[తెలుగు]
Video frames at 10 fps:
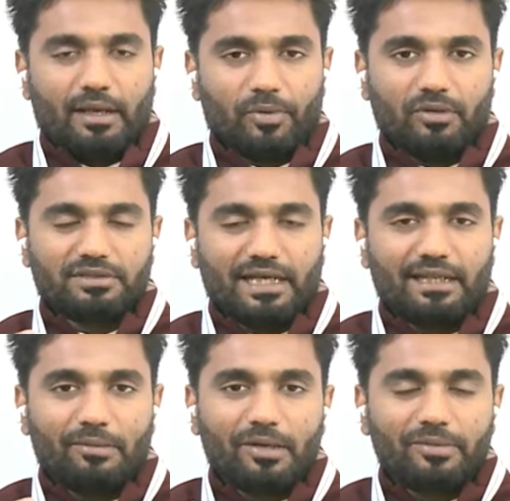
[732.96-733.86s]
ఇప్పుడు
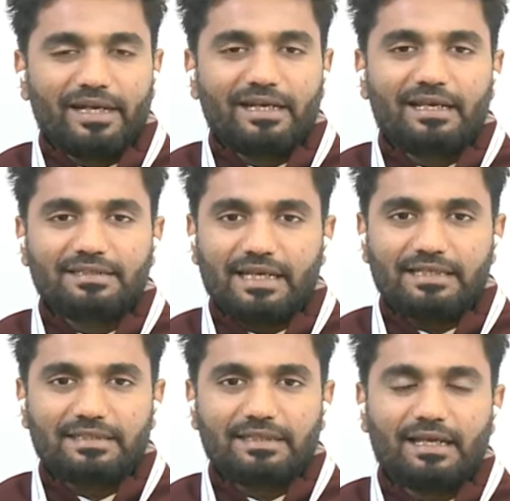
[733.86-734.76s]
చంద్రబాబు నాయుడు గారు
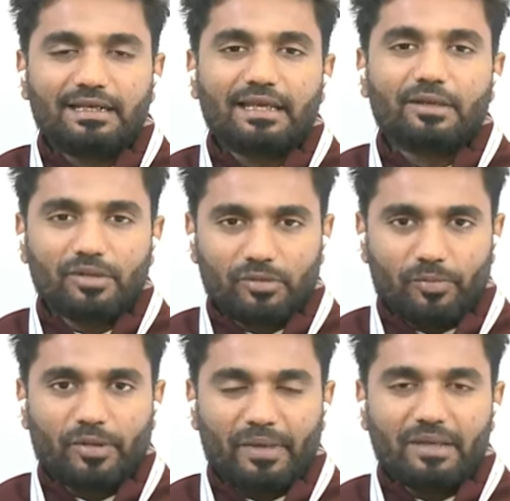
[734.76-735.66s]
చేసిన దానికి
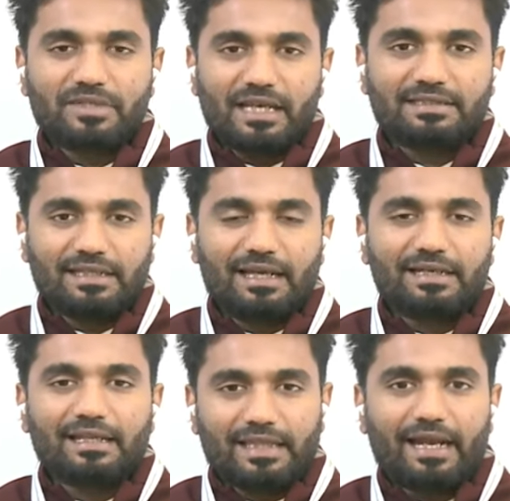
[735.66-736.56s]
ఇప్పుడు మేము చేసే
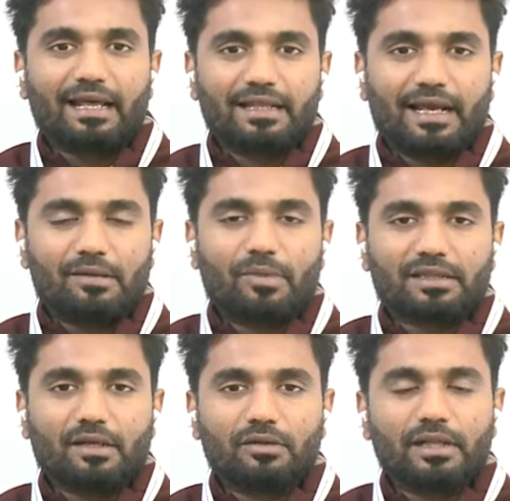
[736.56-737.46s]
దానికి తేడా అదే
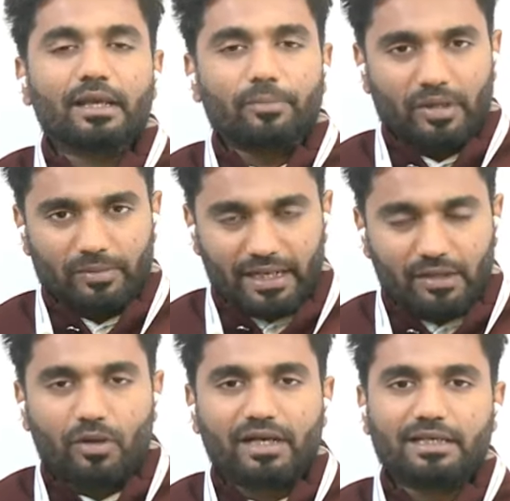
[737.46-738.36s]
కనబడతా ఉంది ఇప్పుడు
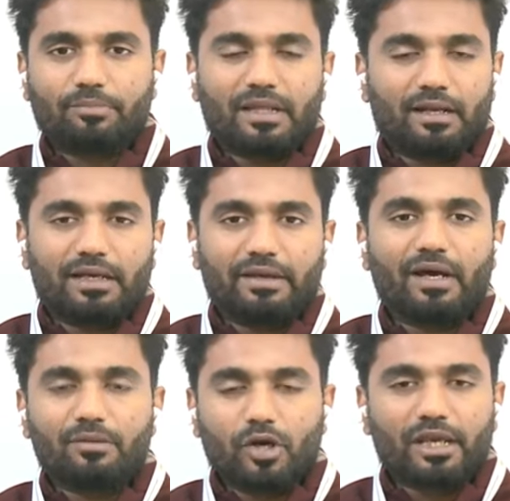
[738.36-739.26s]
నేను ఒకటే చెప్తాను
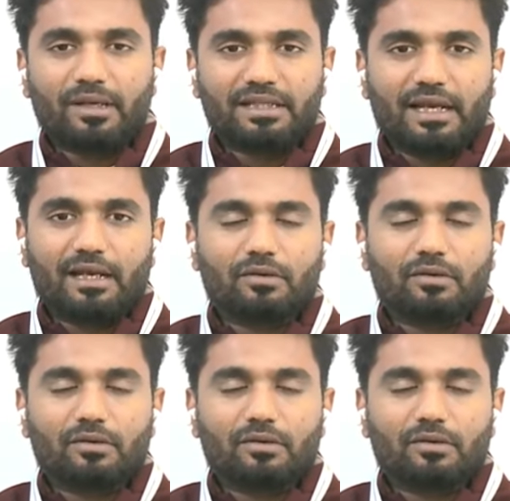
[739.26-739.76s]
ఇవాళ ముఖ్యమంత్రి గారు